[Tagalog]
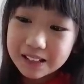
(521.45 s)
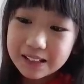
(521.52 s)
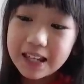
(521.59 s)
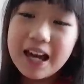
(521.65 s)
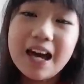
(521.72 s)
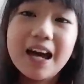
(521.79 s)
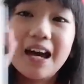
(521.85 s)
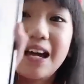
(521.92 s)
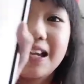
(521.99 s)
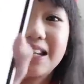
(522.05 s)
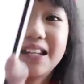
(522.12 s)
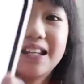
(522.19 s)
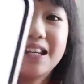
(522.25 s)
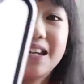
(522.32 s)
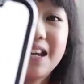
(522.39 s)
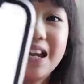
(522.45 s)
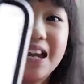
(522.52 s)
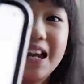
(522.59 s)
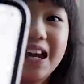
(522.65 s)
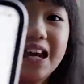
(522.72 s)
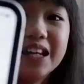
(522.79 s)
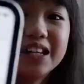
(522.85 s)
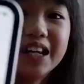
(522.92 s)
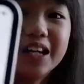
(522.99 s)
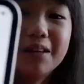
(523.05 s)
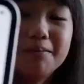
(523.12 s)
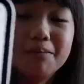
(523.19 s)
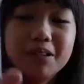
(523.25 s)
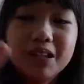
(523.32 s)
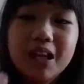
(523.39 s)
Yan. And
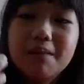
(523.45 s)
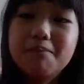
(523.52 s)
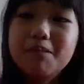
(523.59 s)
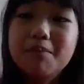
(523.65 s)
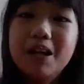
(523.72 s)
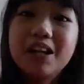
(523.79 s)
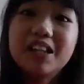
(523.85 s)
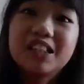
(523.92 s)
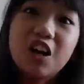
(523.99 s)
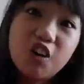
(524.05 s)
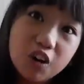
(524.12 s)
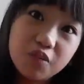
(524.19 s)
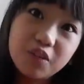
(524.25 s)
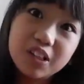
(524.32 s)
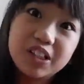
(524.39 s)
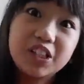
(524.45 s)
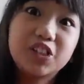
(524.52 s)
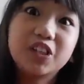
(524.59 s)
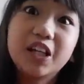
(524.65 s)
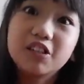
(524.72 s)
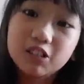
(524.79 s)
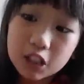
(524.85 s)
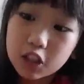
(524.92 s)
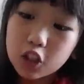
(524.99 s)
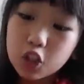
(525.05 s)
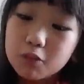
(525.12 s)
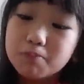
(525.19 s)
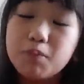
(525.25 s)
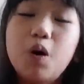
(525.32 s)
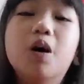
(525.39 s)
ngayon po, dahil po mayroong isang conversation na yung sa
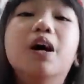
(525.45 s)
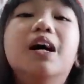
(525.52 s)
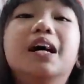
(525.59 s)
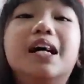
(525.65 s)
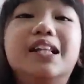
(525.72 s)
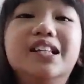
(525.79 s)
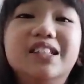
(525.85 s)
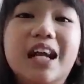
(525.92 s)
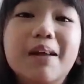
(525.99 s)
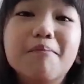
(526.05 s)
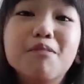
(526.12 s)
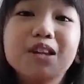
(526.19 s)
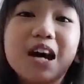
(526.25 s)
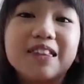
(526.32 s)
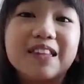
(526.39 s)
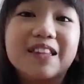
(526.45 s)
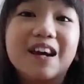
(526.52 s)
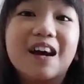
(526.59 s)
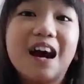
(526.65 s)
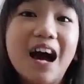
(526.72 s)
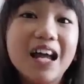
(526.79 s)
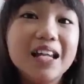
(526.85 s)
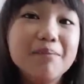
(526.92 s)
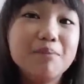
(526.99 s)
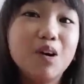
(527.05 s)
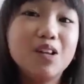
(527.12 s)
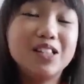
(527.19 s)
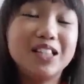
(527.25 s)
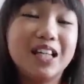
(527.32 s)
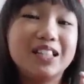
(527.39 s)
globe po, itatry po natin ng
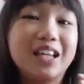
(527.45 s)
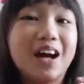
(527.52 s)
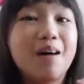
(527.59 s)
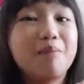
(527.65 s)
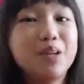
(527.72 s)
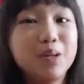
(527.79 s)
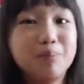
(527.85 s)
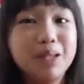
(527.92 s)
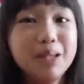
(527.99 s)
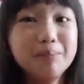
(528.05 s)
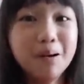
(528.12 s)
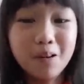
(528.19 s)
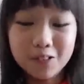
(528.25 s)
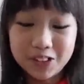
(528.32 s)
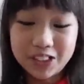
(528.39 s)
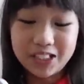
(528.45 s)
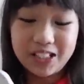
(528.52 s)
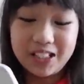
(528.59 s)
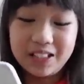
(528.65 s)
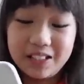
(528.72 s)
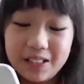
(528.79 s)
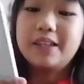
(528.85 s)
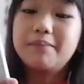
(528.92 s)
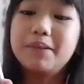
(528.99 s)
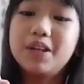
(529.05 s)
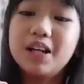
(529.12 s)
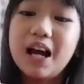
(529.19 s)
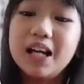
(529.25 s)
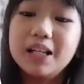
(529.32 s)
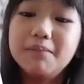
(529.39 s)
Animoji at saka po yung Memoji. Ito po
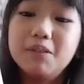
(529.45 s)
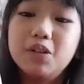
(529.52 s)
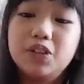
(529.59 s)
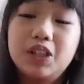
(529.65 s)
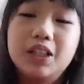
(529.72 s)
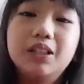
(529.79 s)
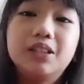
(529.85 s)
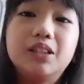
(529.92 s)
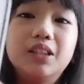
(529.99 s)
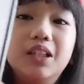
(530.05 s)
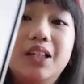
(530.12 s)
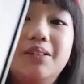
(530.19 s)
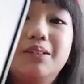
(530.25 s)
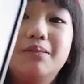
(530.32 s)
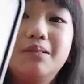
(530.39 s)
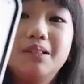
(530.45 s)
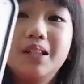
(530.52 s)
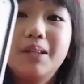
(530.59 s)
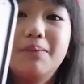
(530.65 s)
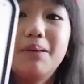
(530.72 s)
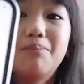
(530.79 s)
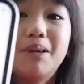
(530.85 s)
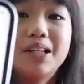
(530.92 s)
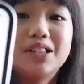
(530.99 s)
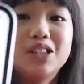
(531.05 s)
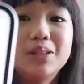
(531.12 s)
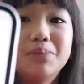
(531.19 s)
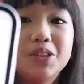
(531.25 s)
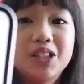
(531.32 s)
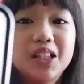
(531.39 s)
yung Animoji, ipapress
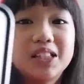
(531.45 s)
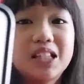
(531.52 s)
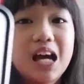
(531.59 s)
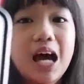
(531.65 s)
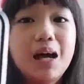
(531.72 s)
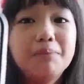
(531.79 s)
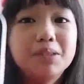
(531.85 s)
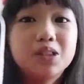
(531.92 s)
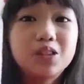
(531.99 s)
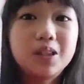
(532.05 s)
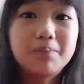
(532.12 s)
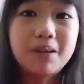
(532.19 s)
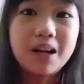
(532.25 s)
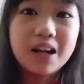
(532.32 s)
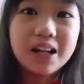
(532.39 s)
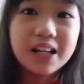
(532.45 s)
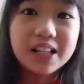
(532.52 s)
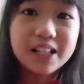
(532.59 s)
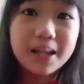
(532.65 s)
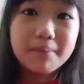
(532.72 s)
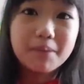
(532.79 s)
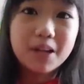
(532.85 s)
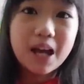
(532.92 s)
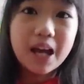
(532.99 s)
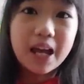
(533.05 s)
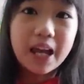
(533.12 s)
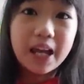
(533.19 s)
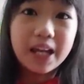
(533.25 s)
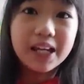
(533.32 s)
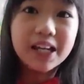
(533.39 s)
niyo po siya sa App Store, parang ganyan po na
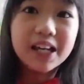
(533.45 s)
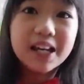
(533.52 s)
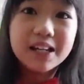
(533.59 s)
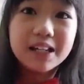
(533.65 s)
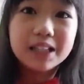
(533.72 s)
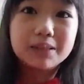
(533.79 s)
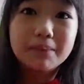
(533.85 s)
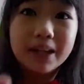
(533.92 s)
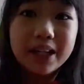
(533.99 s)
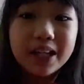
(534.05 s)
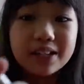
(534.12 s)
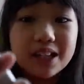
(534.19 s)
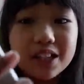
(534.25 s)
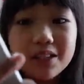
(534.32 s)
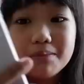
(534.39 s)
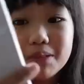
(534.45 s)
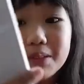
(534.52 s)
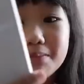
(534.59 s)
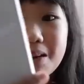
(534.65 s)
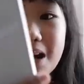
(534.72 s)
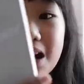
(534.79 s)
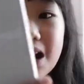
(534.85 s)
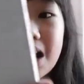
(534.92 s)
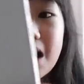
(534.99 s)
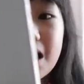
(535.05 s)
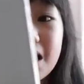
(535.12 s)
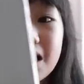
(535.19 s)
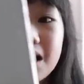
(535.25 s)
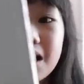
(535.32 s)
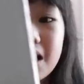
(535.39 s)
A. Tapos makikita niyo po yung mga
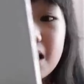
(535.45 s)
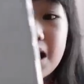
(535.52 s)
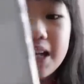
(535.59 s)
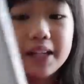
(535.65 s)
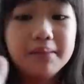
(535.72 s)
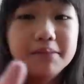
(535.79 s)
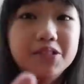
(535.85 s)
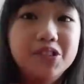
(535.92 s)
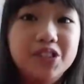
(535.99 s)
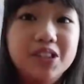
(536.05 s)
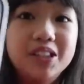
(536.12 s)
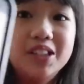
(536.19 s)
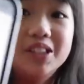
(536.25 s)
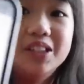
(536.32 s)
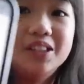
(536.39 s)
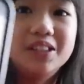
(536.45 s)
Animoji.